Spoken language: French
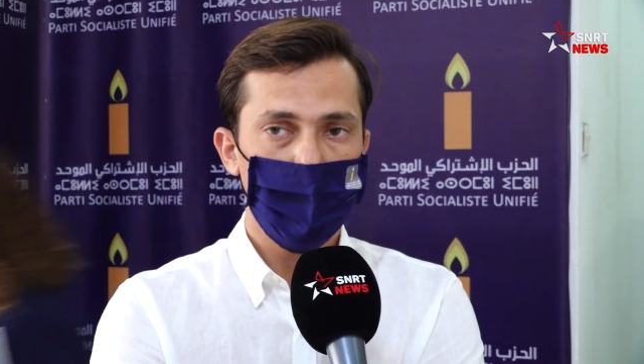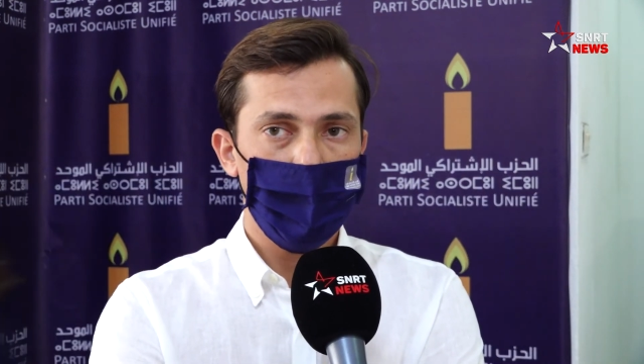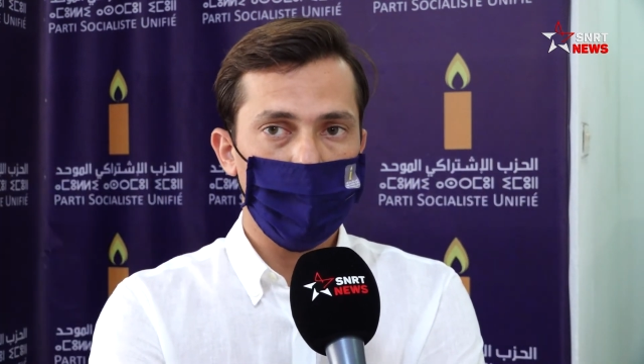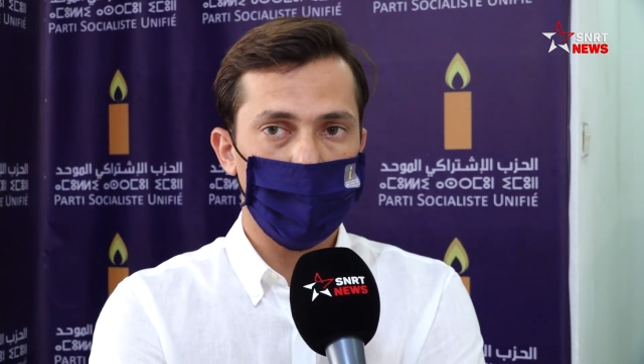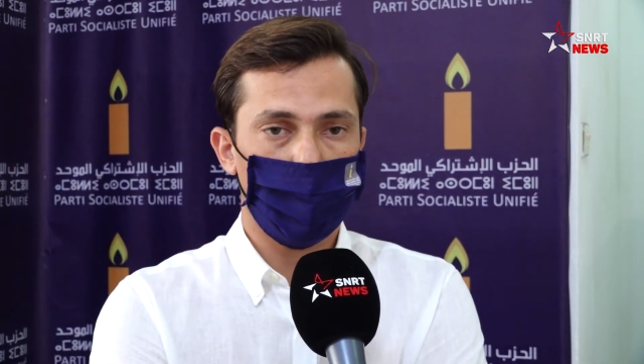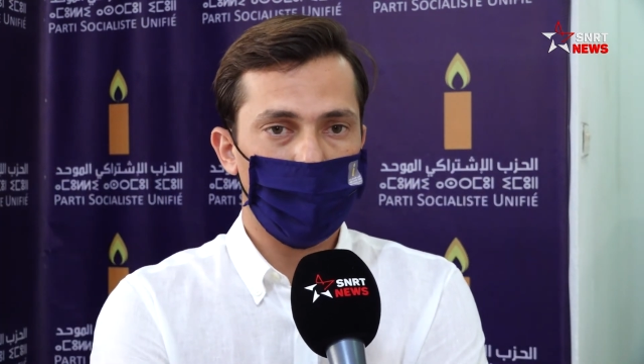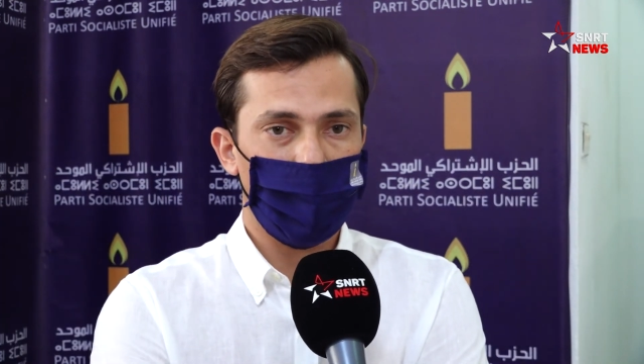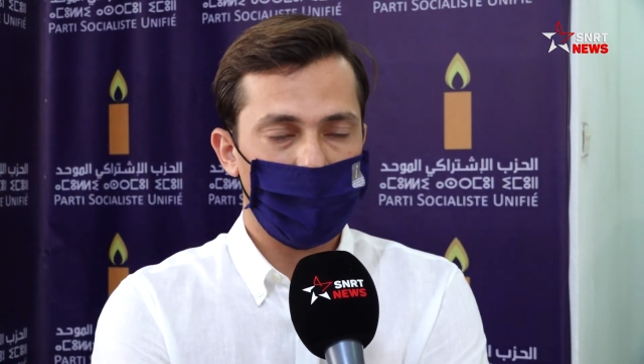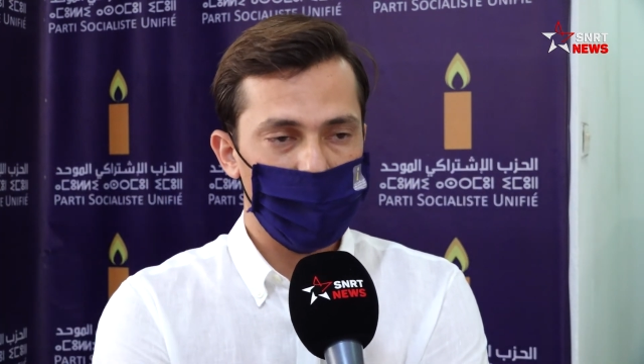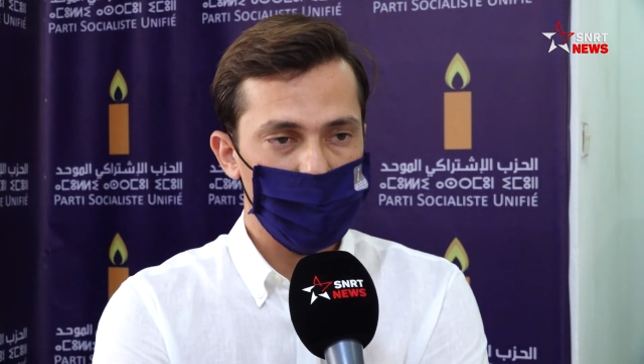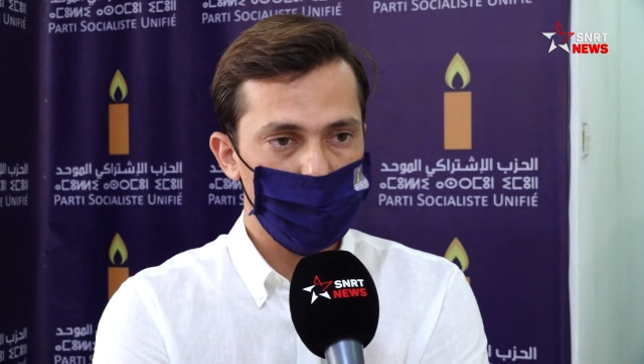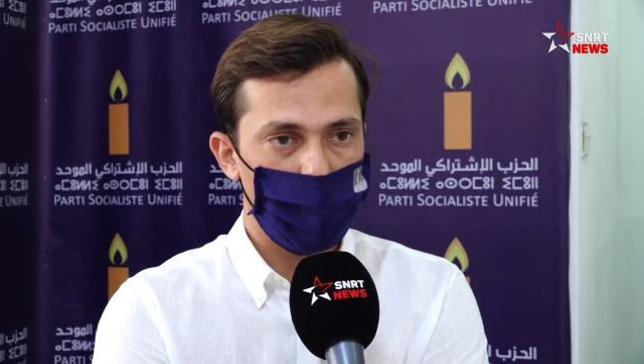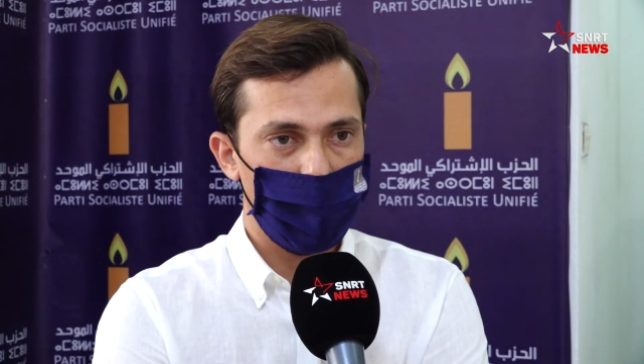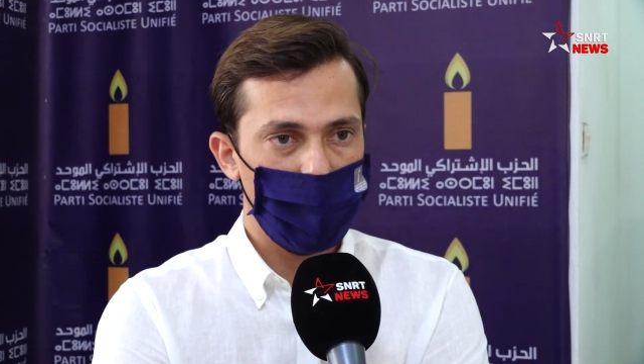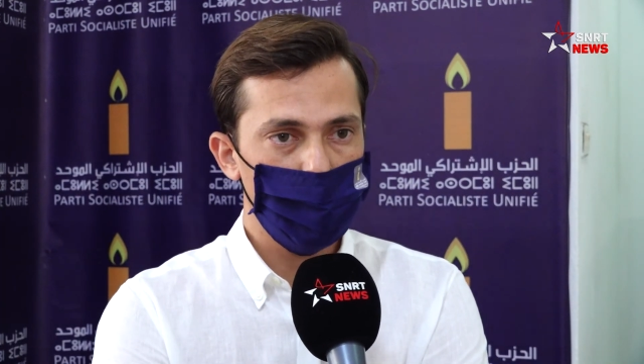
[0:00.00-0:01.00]
et que la classe
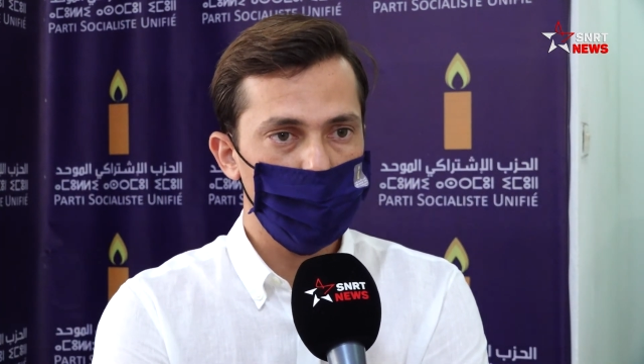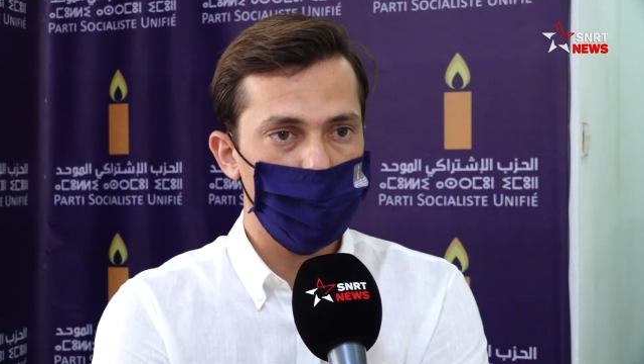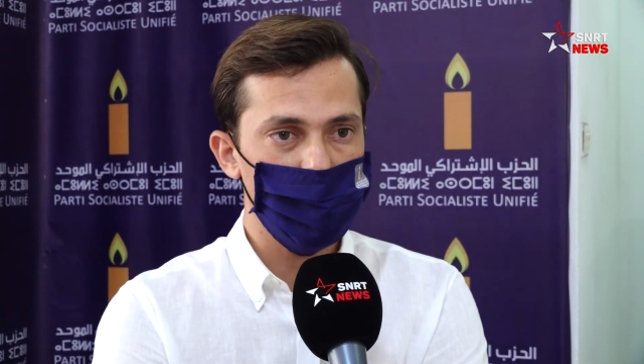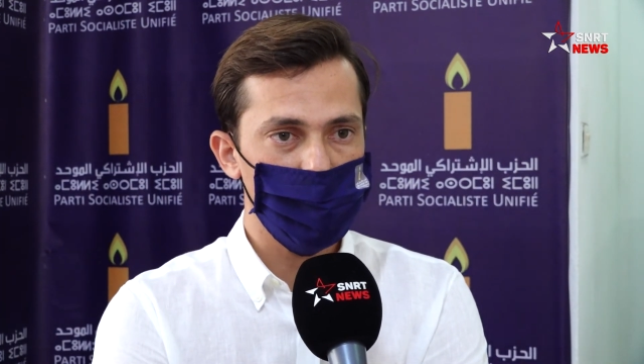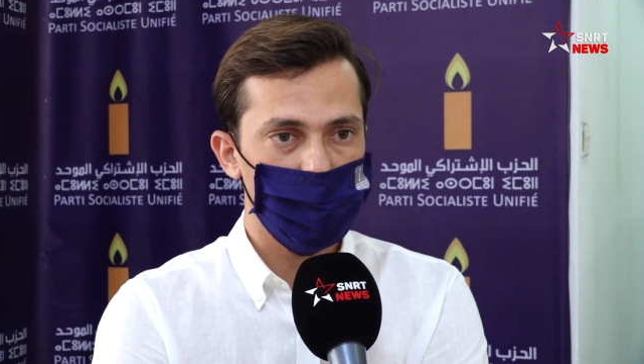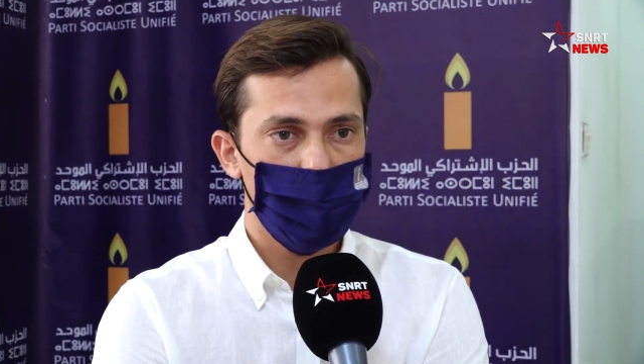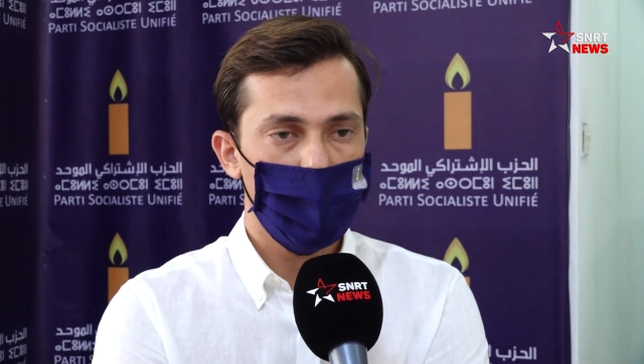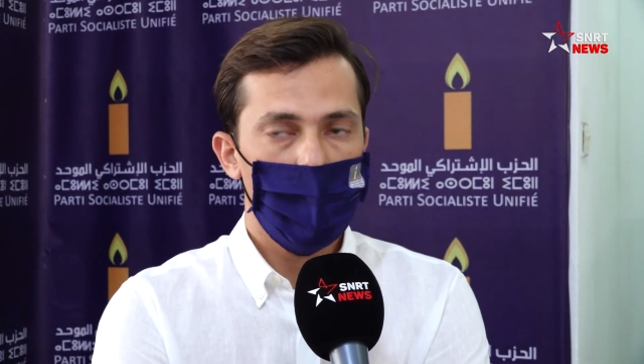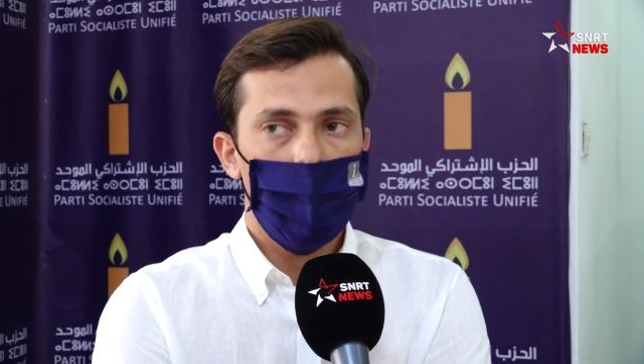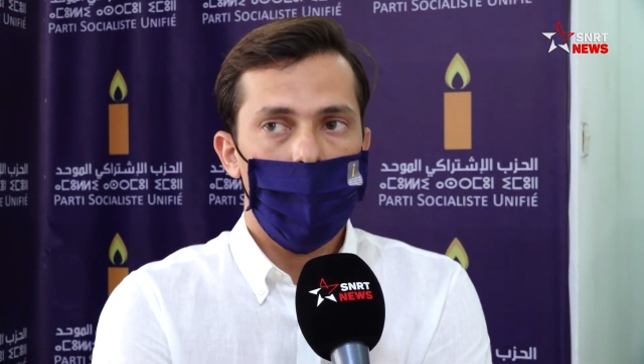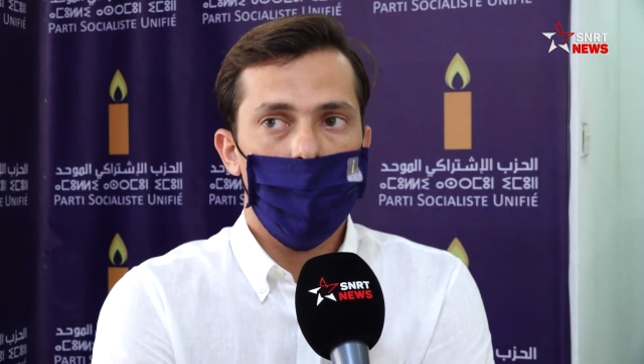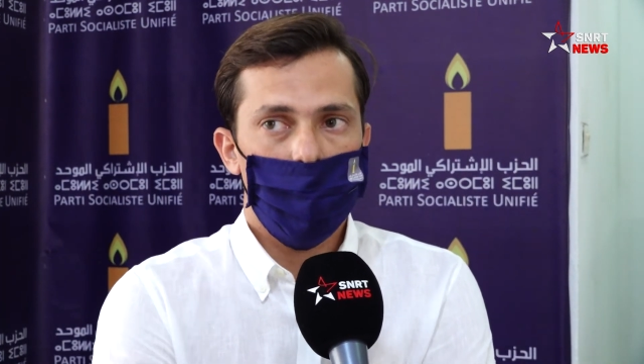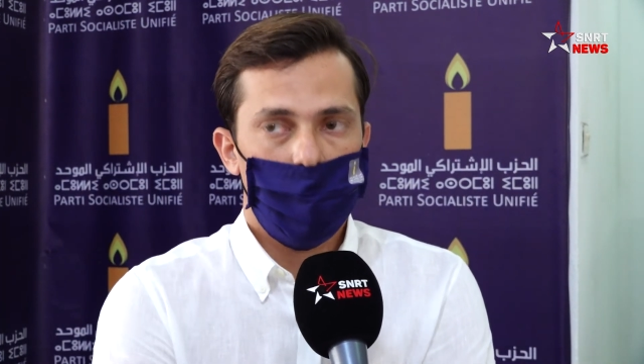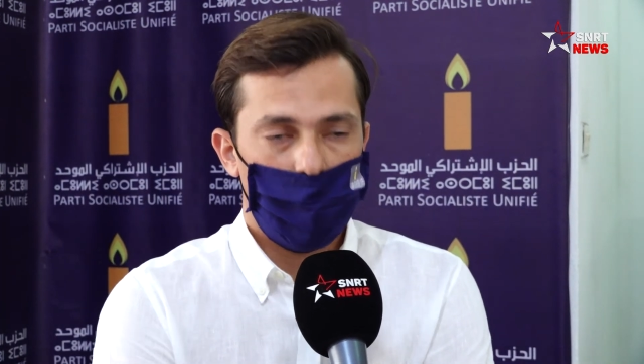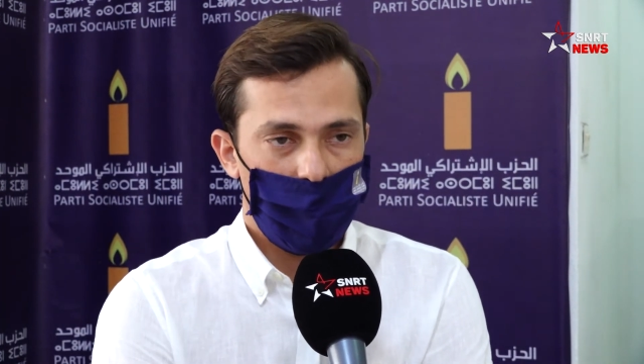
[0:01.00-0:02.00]
moyenne puisse
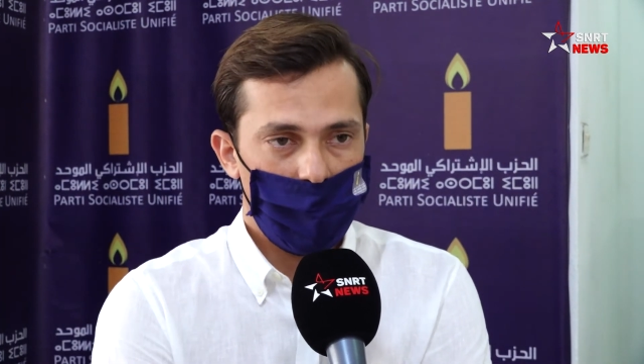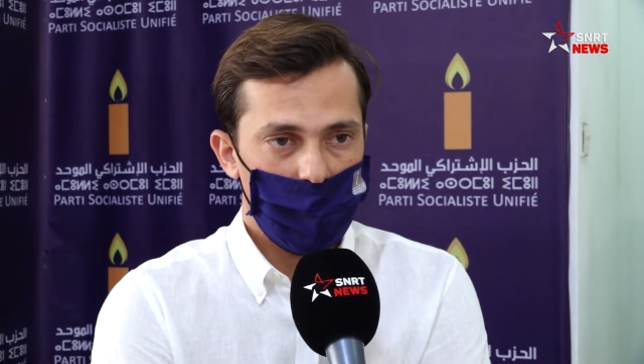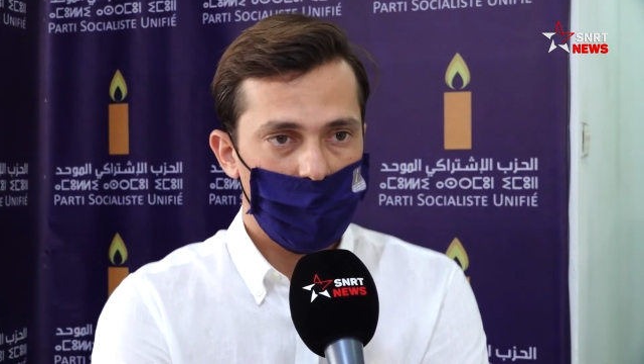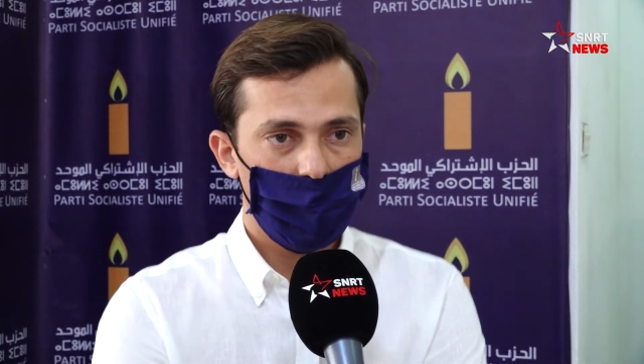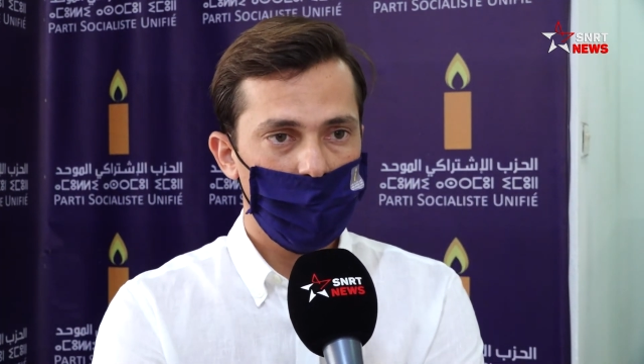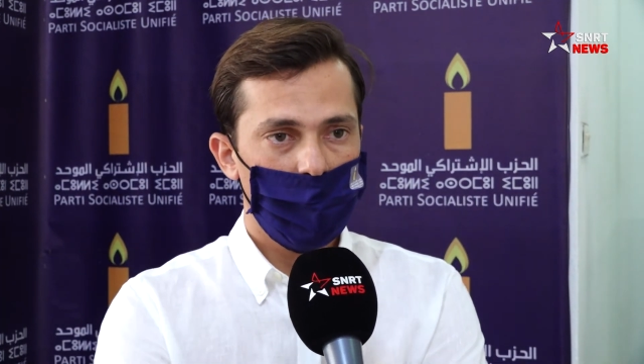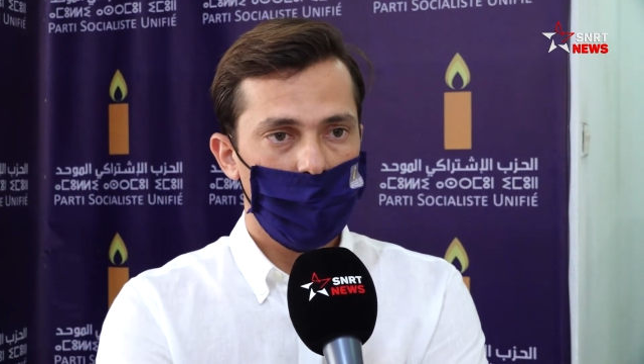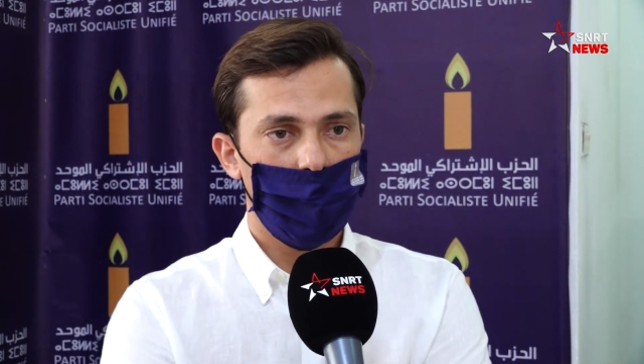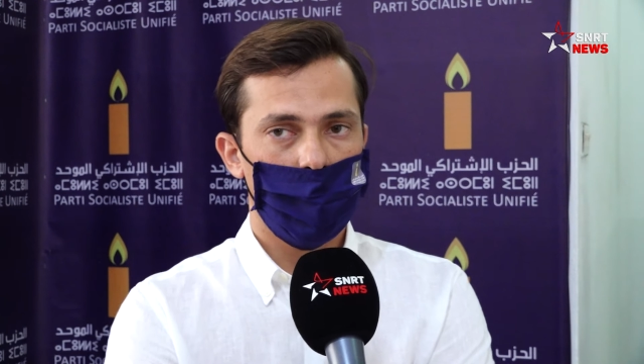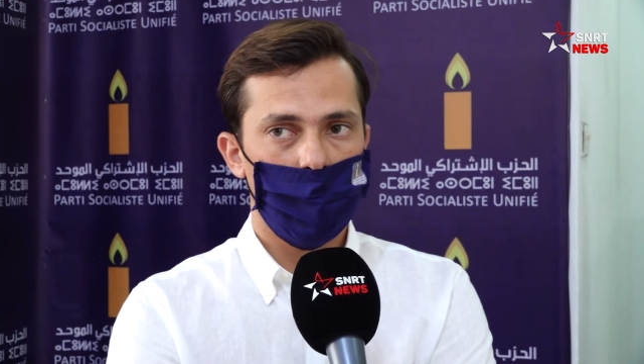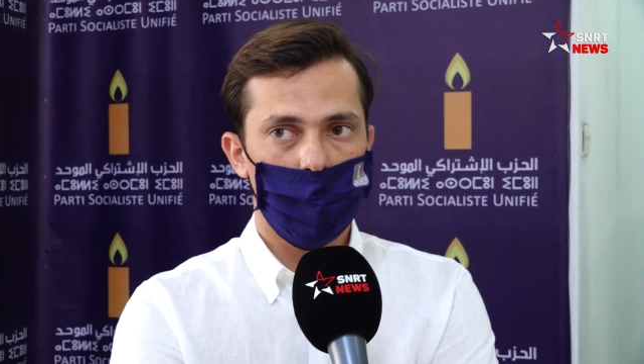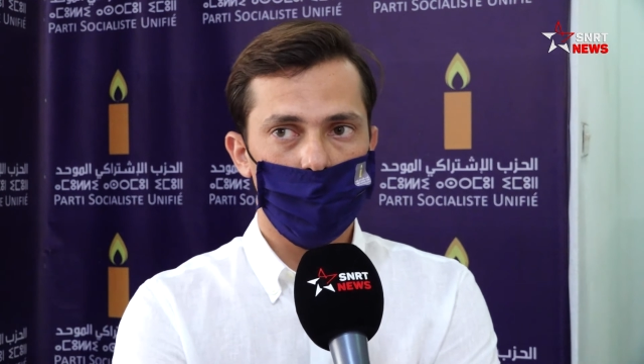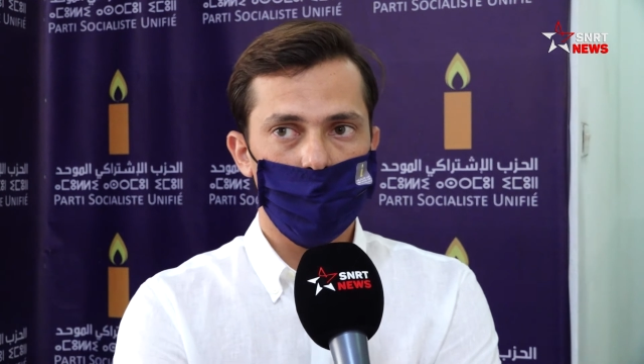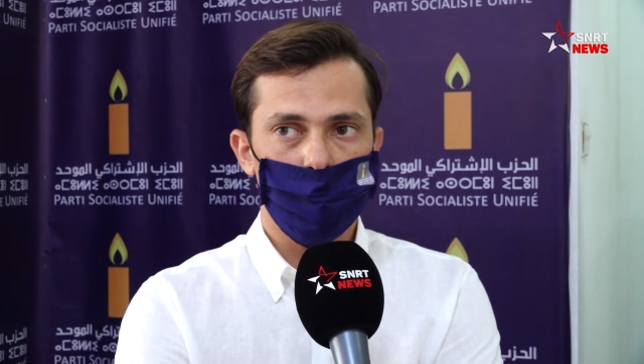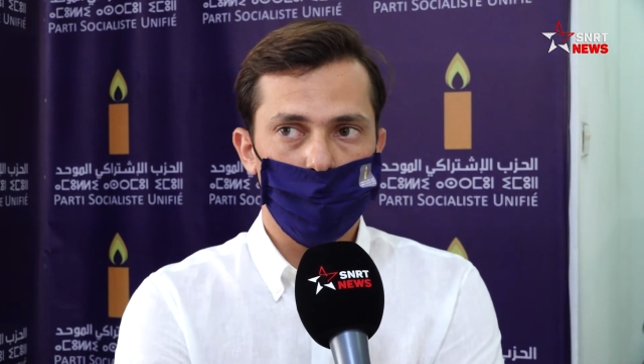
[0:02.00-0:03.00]
enfin euh,